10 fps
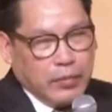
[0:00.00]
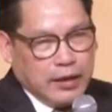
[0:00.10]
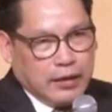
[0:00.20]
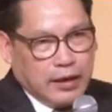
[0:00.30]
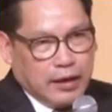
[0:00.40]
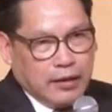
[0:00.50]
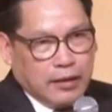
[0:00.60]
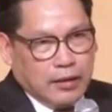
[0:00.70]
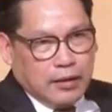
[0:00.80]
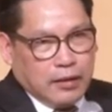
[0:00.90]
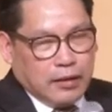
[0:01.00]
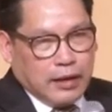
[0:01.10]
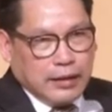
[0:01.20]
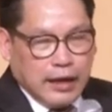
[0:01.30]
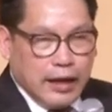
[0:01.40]
มีเนี่ย
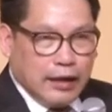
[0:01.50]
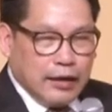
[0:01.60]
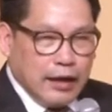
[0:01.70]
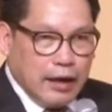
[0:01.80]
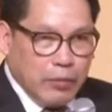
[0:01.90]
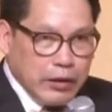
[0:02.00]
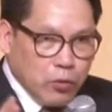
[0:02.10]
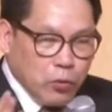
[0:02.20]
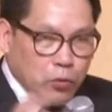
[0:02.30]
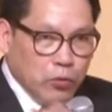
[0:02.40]
ท่านจะเห็นถ้าท่านไปดู